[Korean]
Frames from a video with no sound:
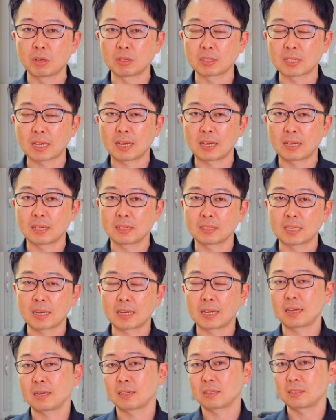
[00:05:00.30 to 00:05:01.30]
영상
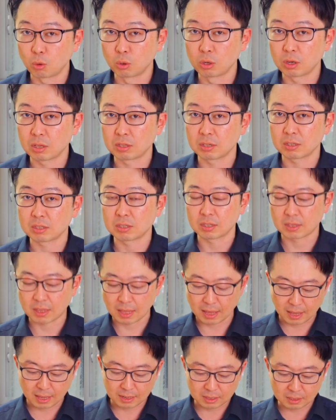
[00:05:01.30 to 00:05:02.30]
제가 올려드렸을
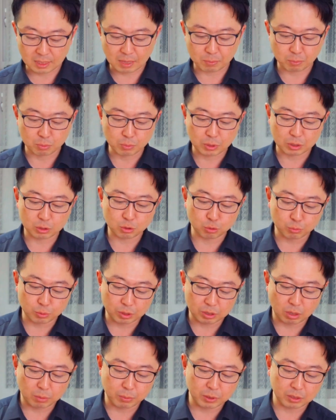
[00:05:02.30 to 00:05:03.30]
때 그때 분명히 충분히
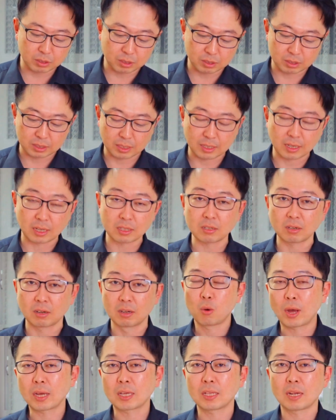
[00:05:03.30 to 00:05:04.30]
설명드렸으니까요.
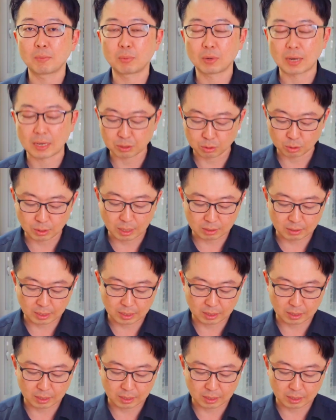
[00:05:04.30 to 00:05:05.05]
확인 한번 하셔도 될 것